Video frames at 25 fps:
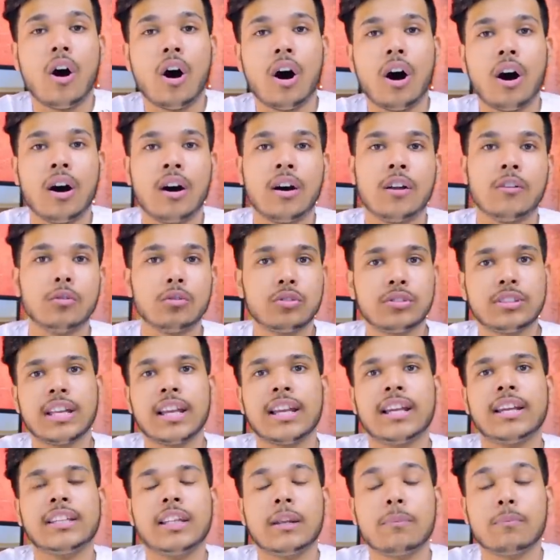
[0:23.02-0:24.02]
और उस
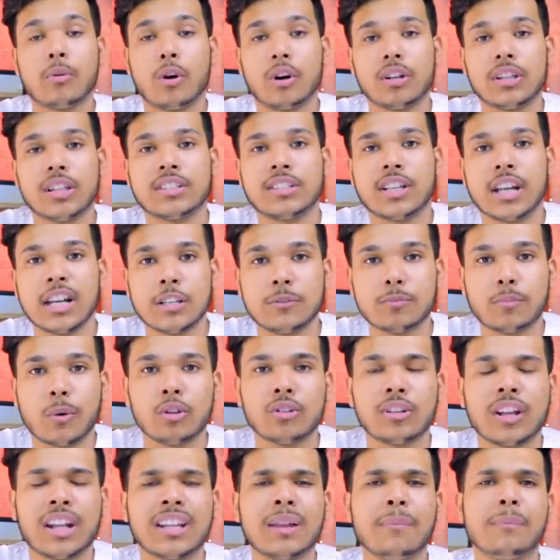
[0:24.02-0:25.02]
सेल के अंदर बहुत अच्छा
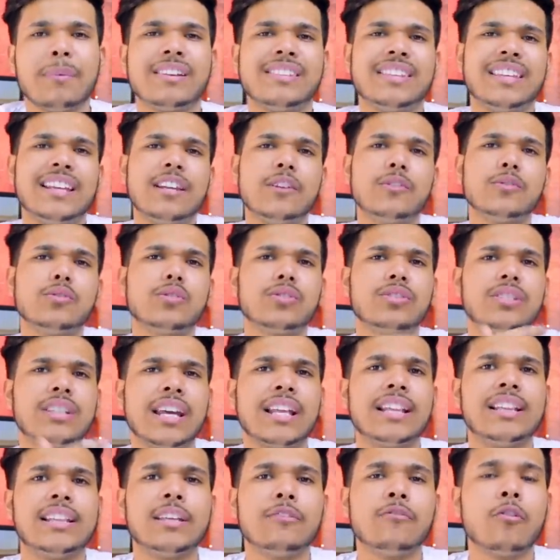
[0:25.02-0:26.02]
रिस्पॉन्स आता बेसिकली जो
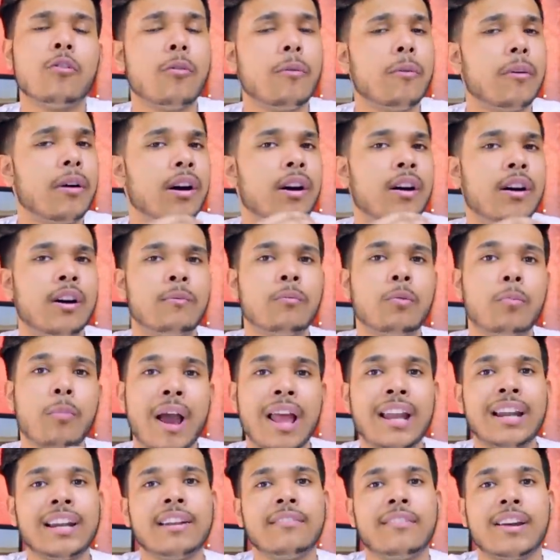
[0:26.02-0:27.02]
सेल थी वो
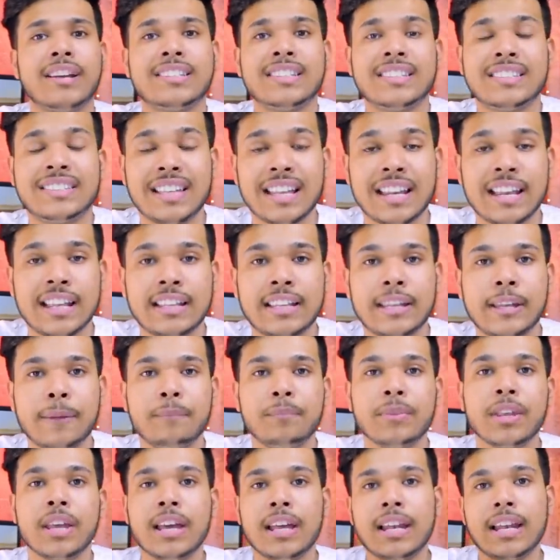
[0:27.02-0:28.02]
मोबाइल uh, डिवाइसेस के लिए थी
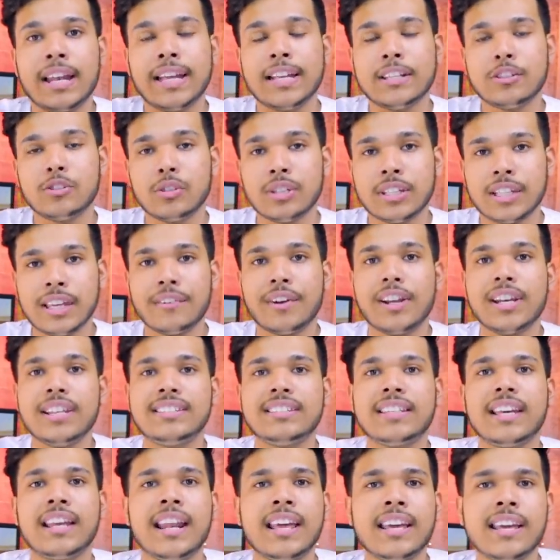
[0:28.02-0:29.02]
लेकिन जो ये वाली
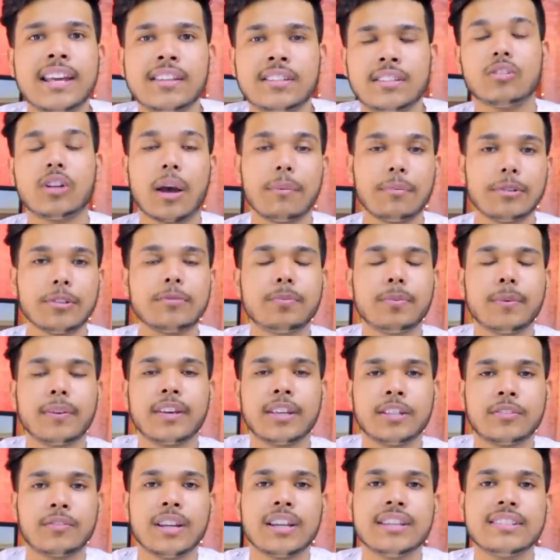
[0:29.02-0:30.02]
सेल है तो आप इस पर
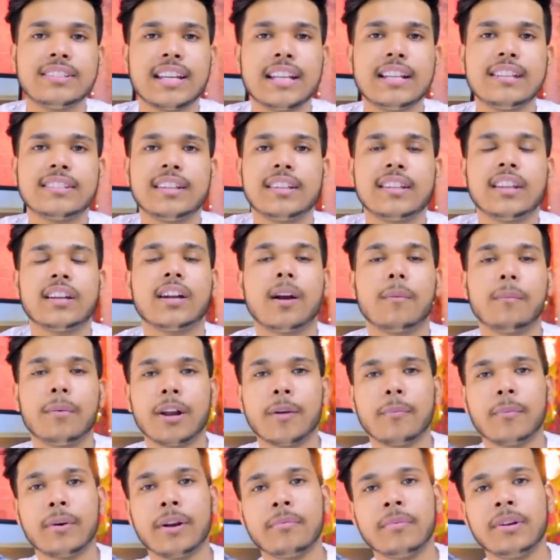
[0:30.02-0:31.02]
इस वाली सेल्स के अंदर
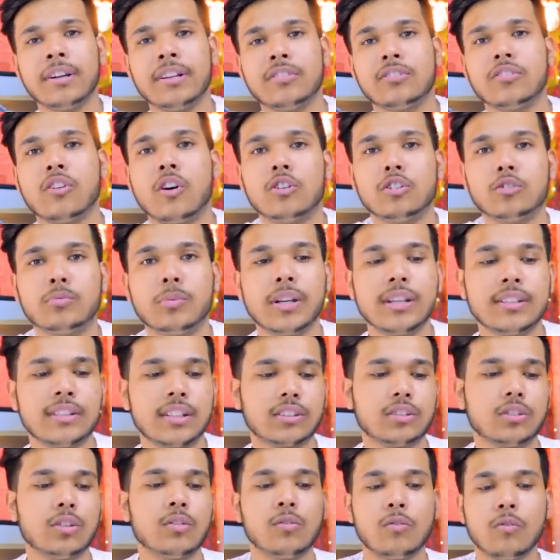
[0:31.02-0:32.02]
कपड़े पड़े भी डिस्काउंट्स पे ले
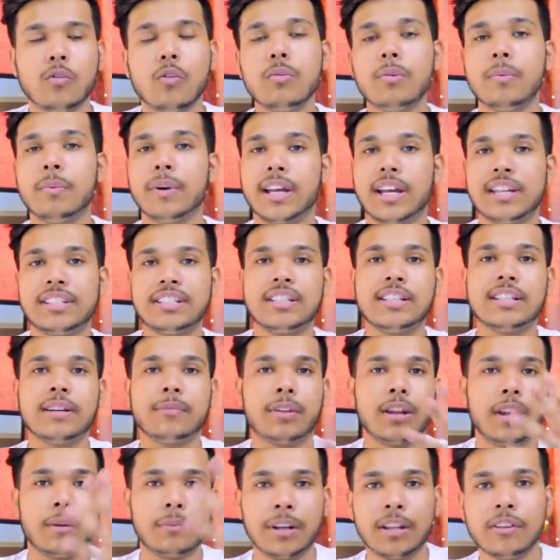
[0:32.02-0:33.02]
सकते हो तो वो भी बढ़िया चीज़ है
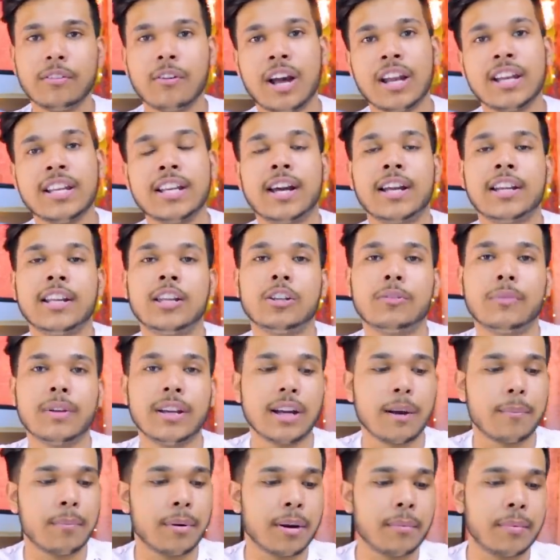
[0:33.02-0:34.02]
मतलब दिवाली आ रही है तो भाई
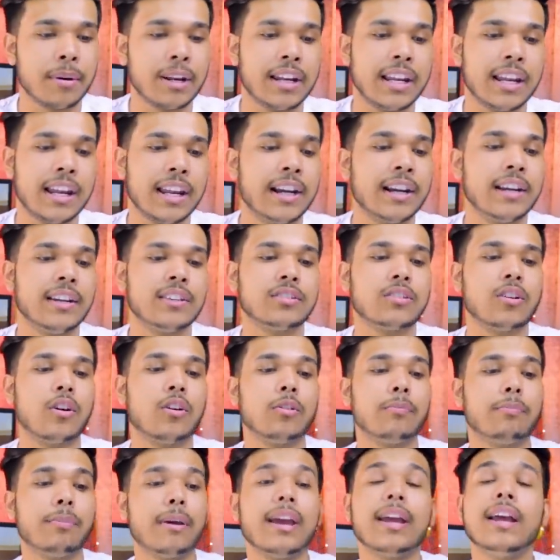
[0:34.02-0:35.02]
कपड़े पड़े ले लेंगे
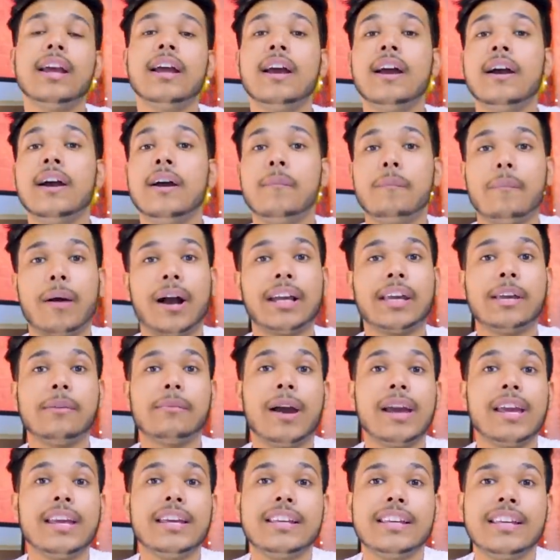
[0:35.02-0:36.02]
डिस्काउंट पे बाकी
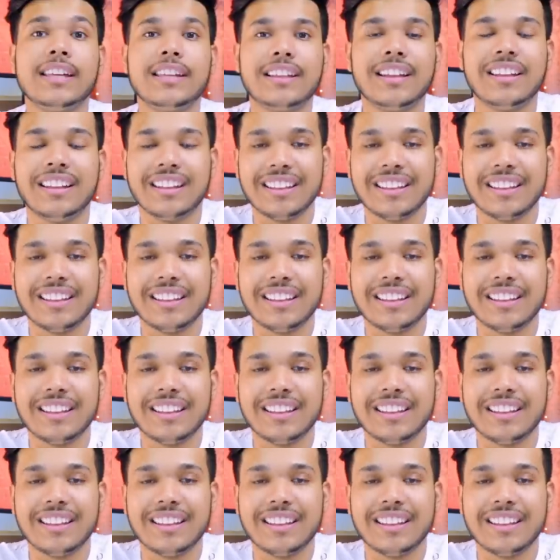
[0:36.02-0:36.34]
भाई